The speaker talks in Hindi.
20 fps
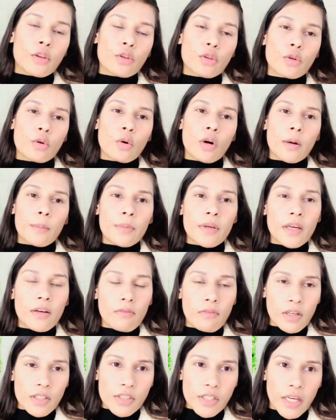तो अभी
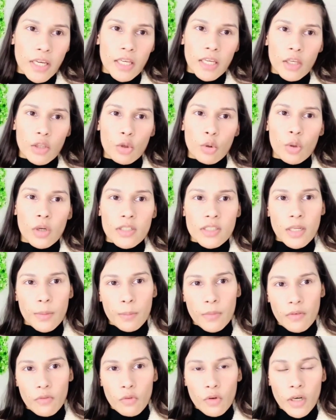हम आ जाएंगे थोड़ा सा
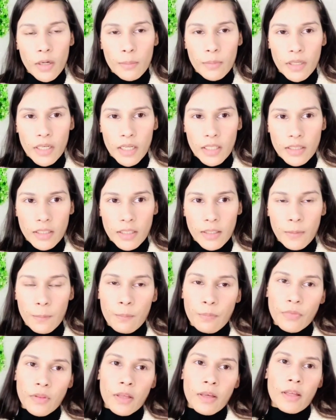अपना वो काम कराते
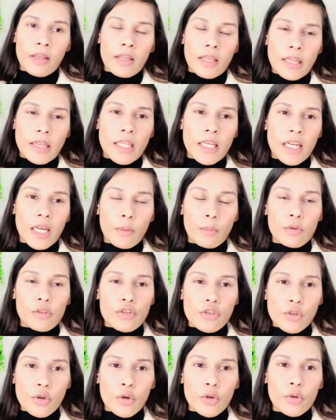हैं देन आई विल
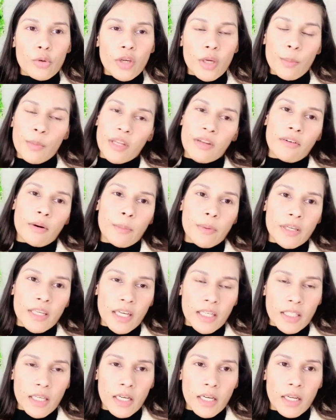शो यू कि मैंने वहाँ पे क्या
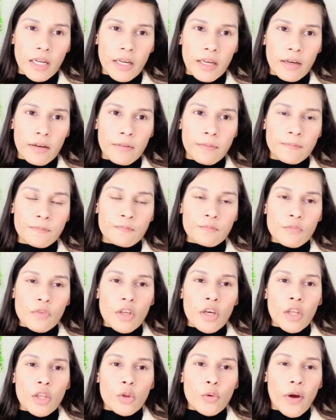क्या कराया
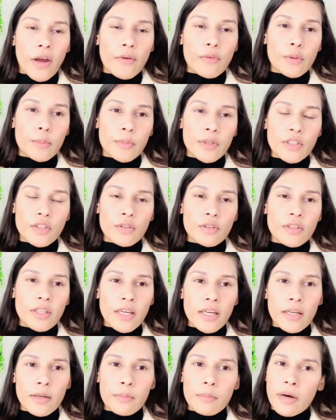तो आई विल मेक यू
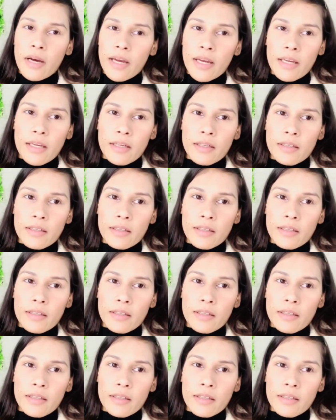देयर बाय